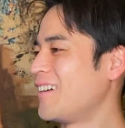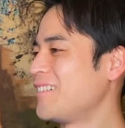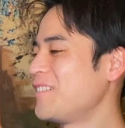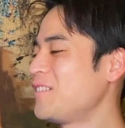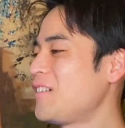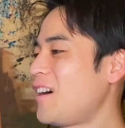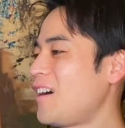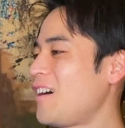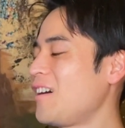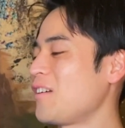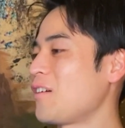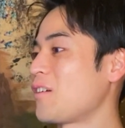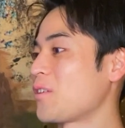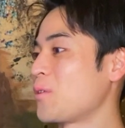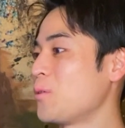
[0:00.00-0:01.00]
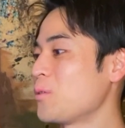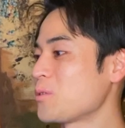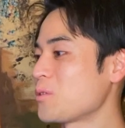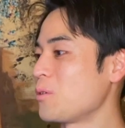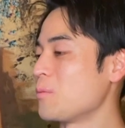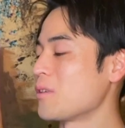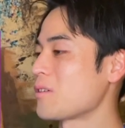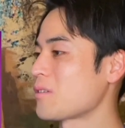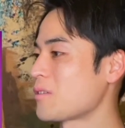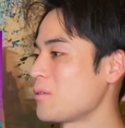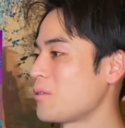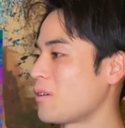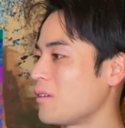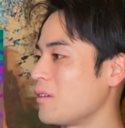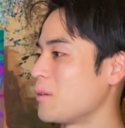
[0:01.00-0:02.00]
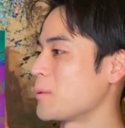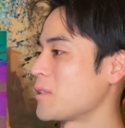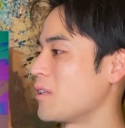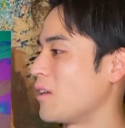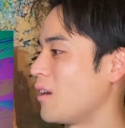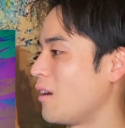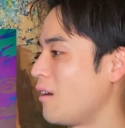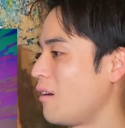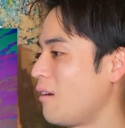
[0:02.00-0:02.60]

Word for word: うわー、なんか表情めちゃくちゃ豊かになりましたね。